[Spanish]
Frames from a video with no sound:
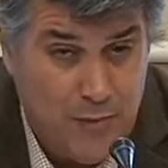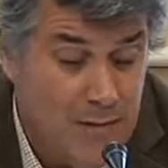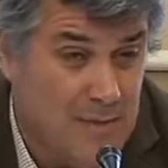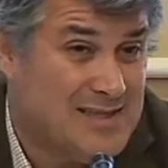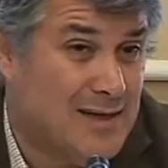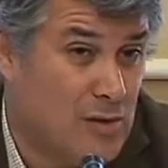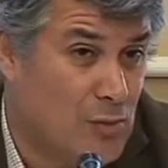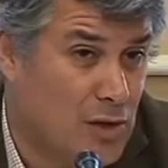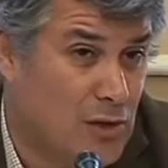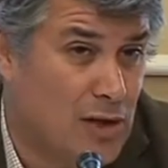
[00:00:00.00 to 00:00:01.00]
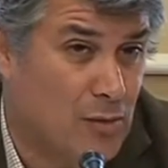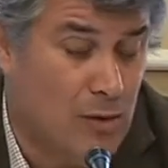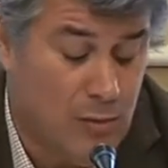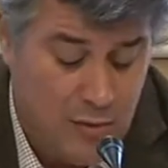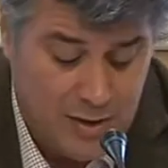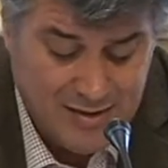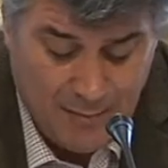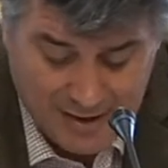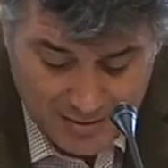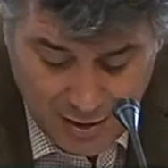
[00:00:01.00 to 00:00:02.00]
bien, va a ser, como digo, de nuevo
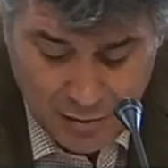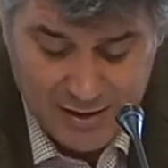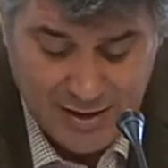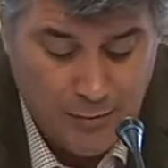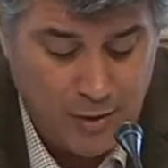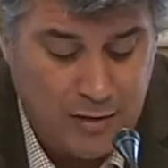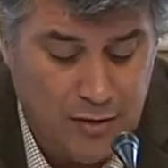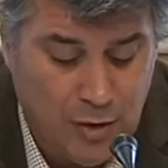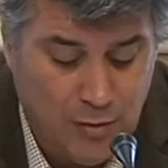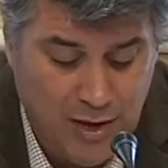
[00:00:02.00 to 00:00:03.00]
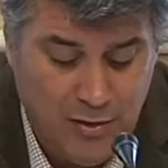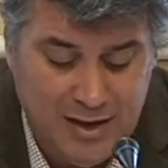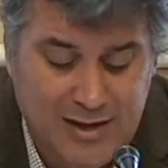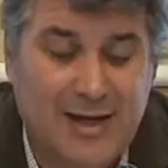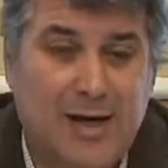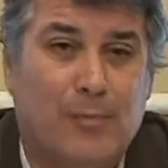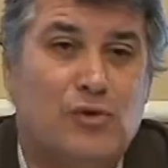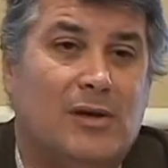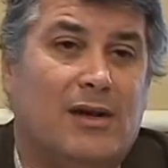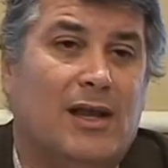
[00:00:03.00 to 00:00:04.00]
este partido que tiene vocación de gobierno y que tiene
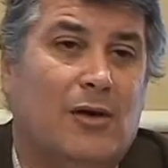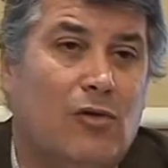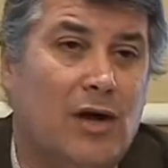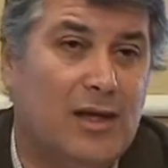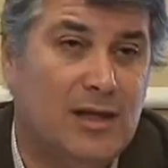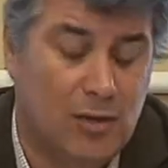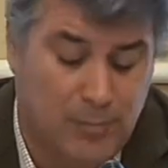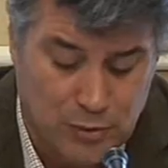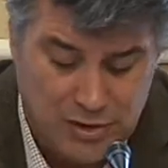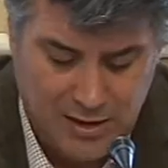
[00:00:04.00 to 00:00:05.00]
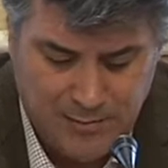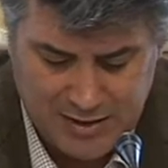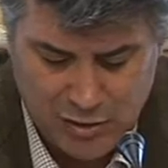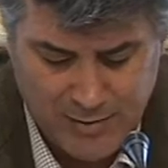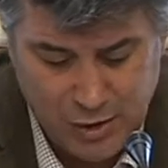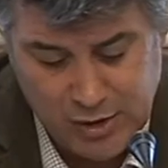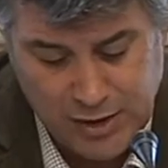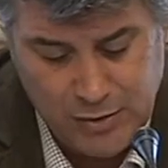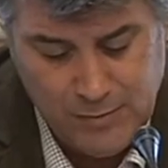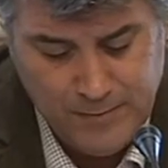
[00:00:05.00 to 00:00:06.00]
responsabilidad con los gaditanos por ser el partido
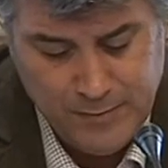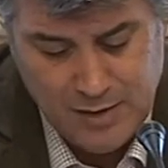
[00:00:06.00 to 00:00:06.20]
mayoritario,